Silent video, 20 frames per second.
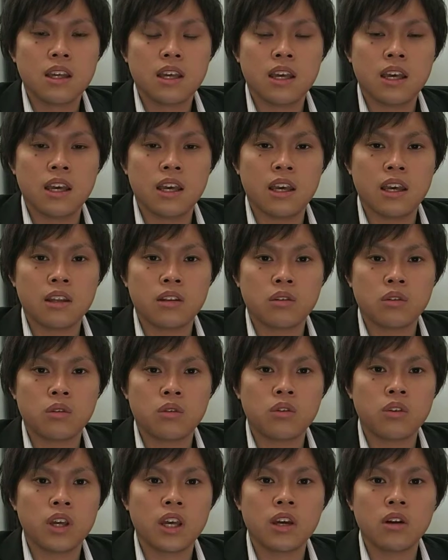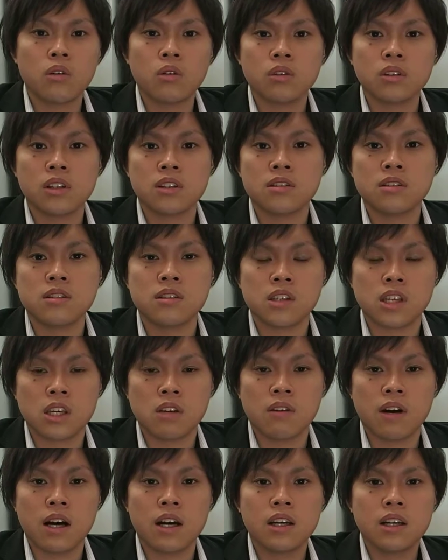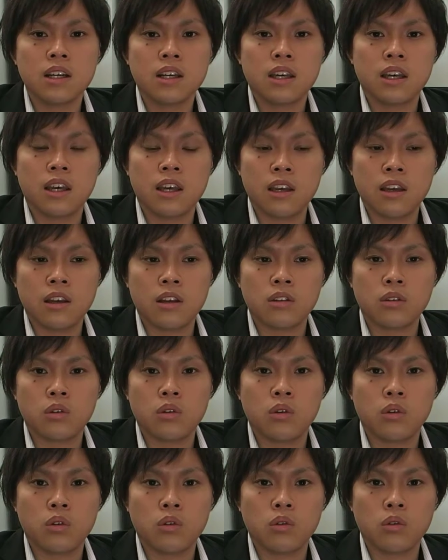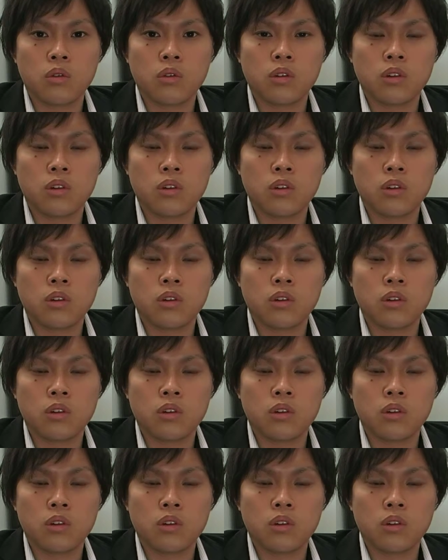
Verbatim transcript: えーと、この変更の手続きは、えーと